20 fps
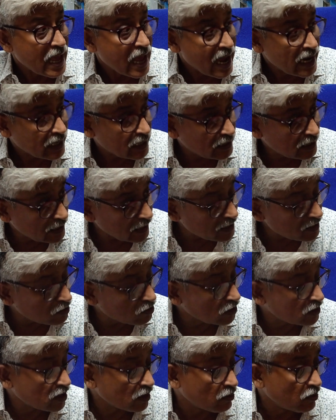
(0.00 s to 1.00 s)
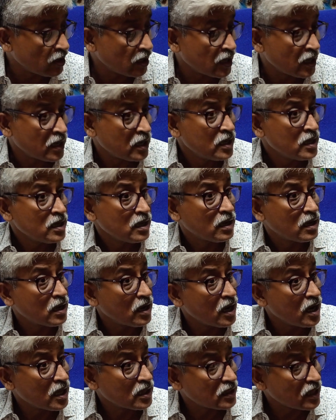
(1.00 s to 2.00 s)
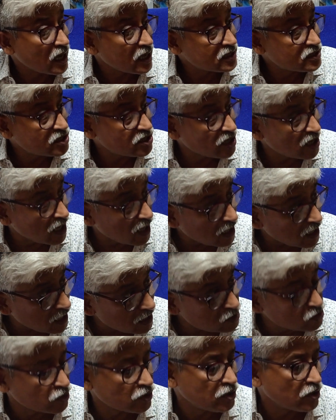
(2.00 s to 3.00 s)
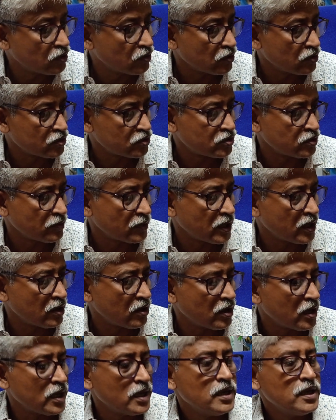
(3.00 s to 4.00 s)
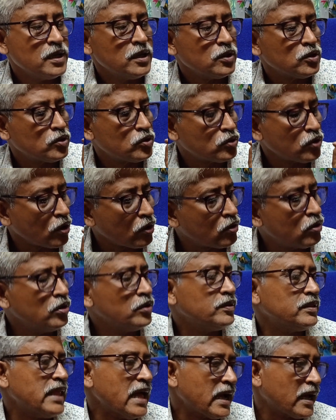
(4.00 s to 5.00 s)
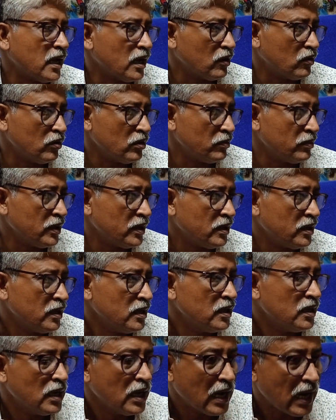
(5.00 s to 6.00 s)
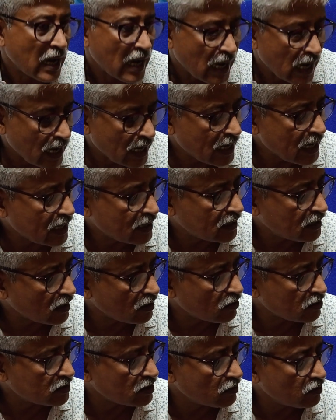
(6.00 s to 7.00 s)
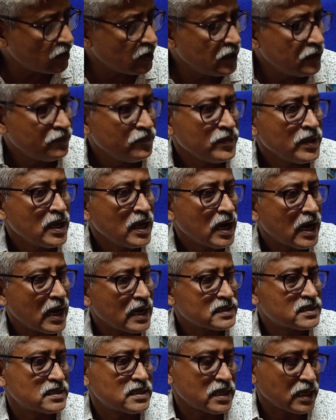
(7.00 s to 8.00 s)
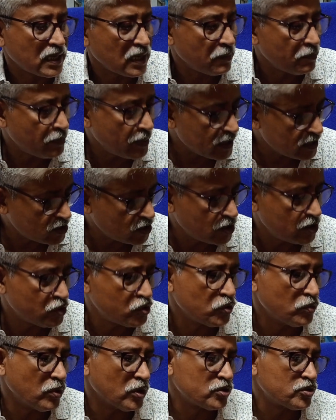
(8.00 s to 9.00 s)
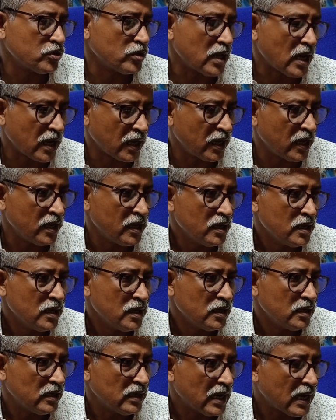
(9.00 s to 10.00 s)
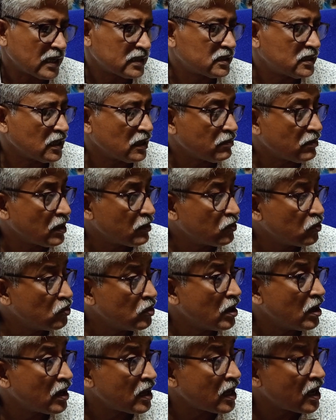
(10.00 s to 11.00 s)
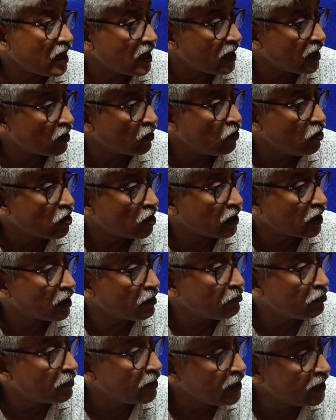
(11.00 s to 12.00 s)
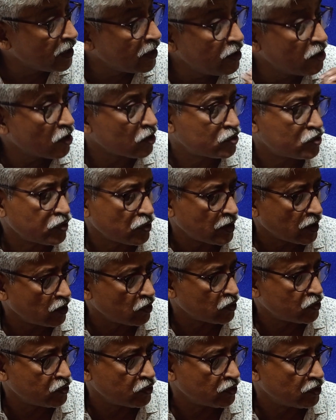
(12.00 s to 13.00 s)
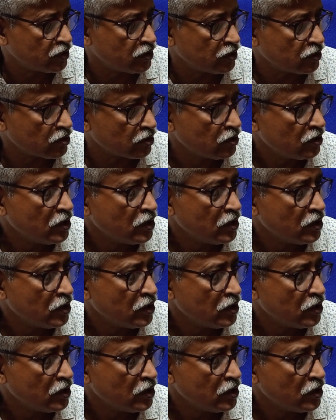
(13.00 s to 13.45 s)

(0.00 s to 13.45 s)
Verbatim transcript: একটাই কথা বলার কাঁদা ছাড়া যদি কোনো সময় হয় তখন দেখা করবে আর একটা কথা বলি আজ থেকে বেশ কিছু বছর আগে ডাক্তারবাবুরা এগুলোকে মৃগী অসুখের ওষুধ দিত